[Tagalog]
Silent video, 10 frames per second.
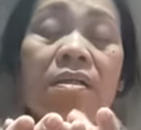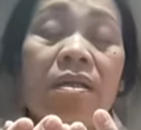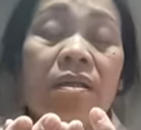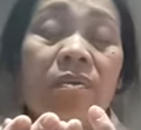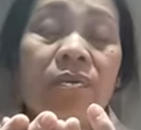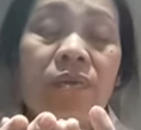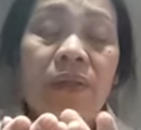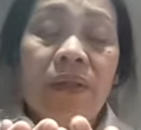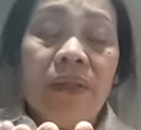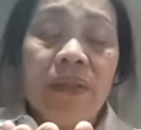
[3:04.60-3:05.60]
Sana po
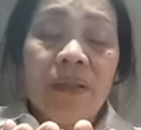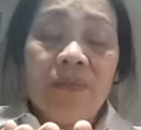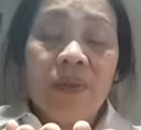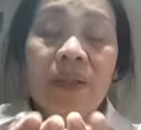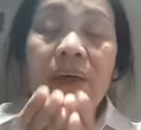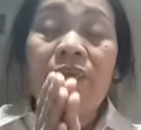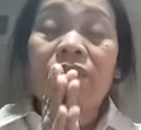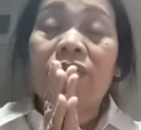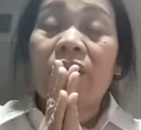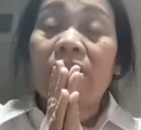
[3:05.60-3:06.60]
ay
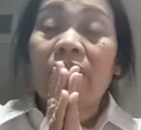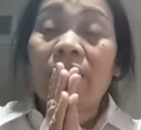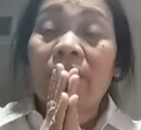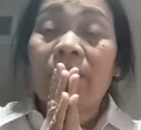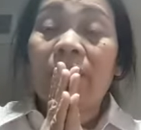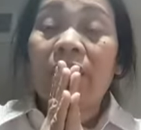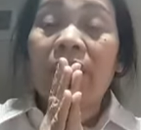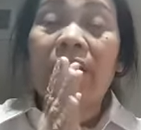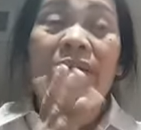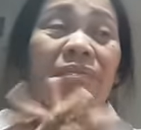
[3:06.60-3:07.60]
matapos na
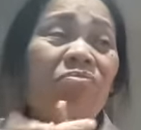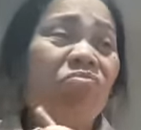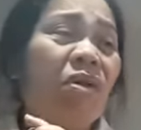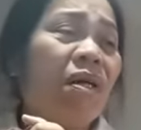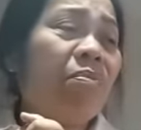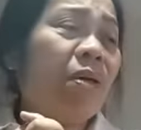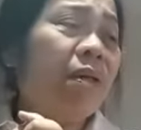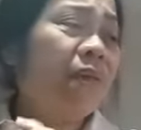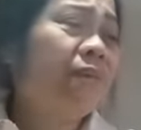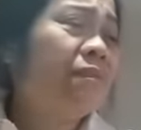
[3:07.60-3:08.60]
para
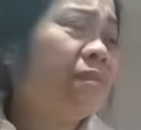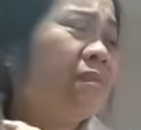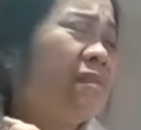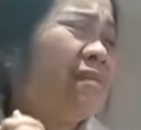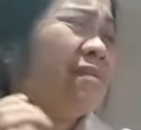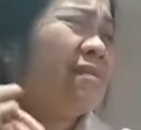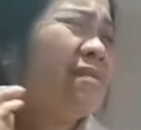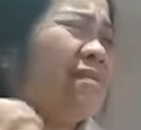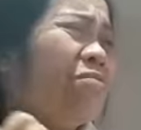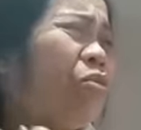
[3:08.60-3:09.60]
makapag
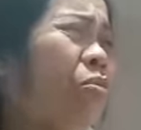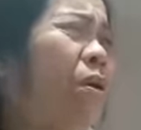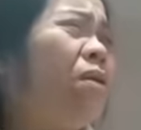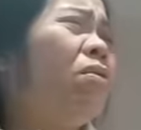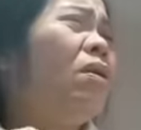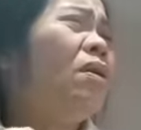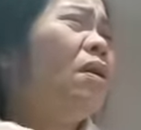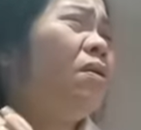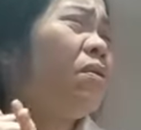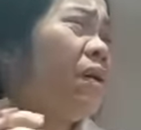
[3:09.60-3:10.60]
move ako
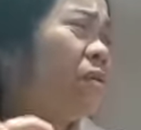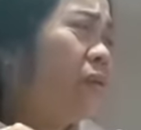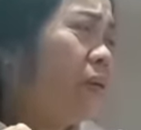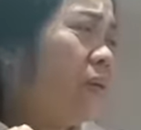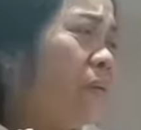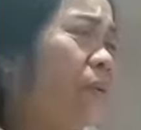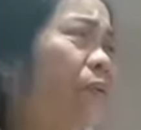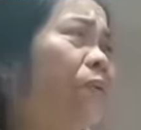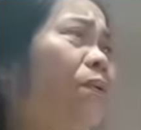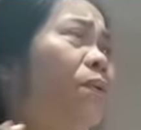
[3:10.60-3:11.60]
Allah kung anong
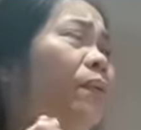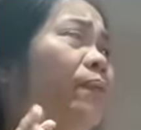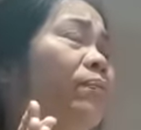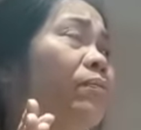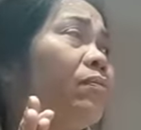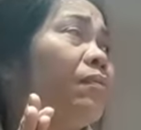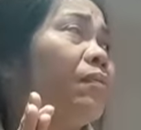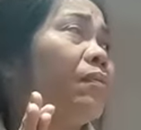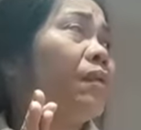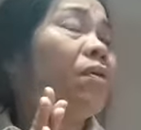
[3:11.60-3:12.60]
gagawin ko.
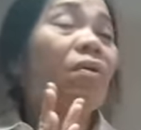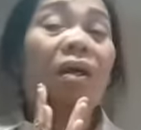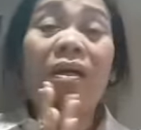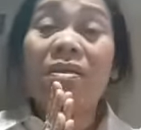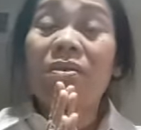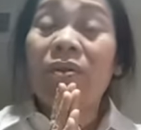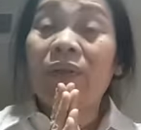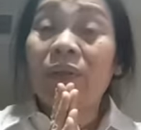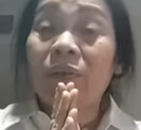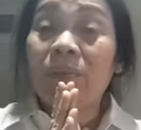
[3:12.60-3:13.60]
O nga kasi
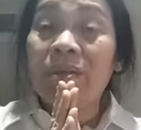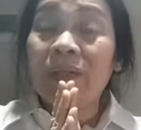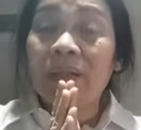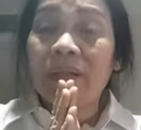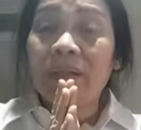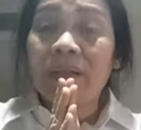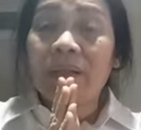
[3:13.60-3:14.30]
wala ako may sakit.